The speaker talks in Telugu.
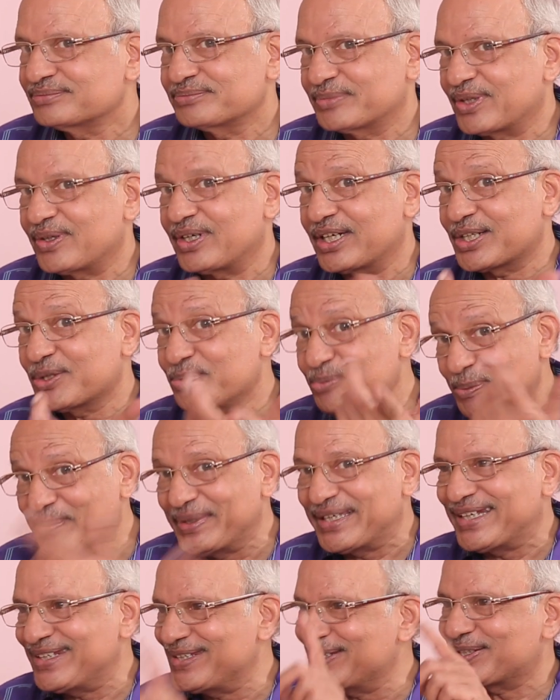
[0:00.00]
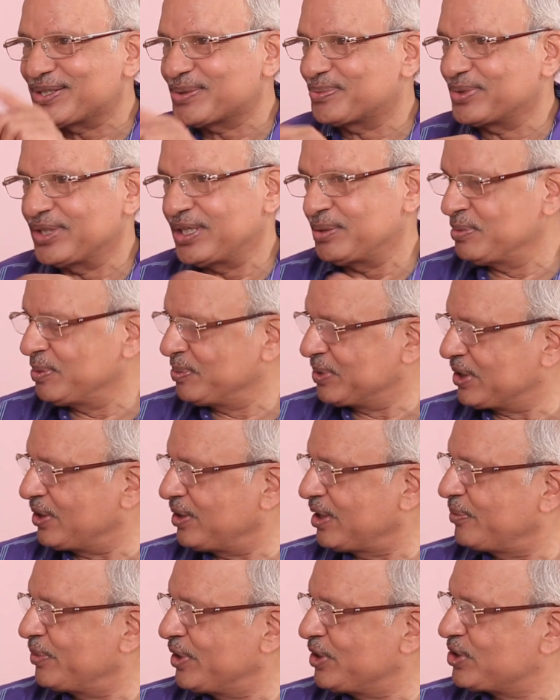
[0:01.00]
మన వాళ్ళకి మిమిక్రీ చేసి చెప్పు నేను
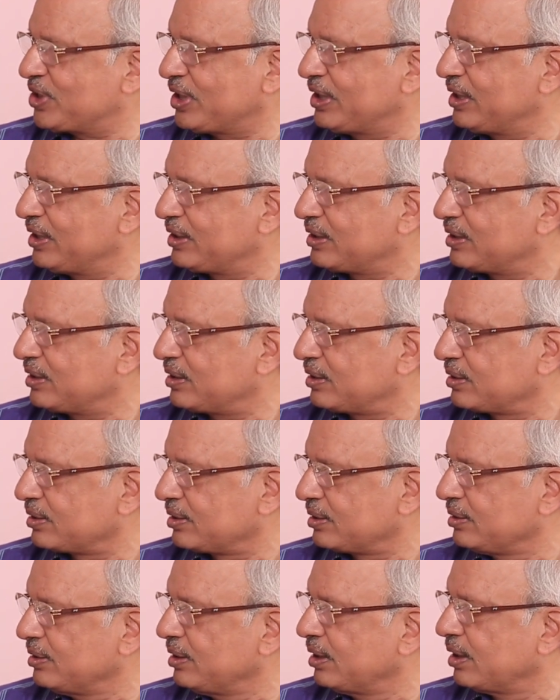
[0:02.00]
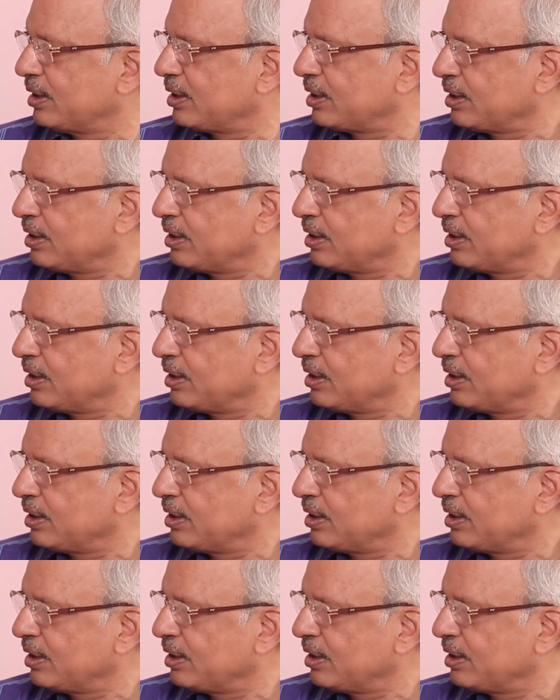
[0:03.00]
మిమిక్రీలో అవేం చేయలేదు కదా ఏ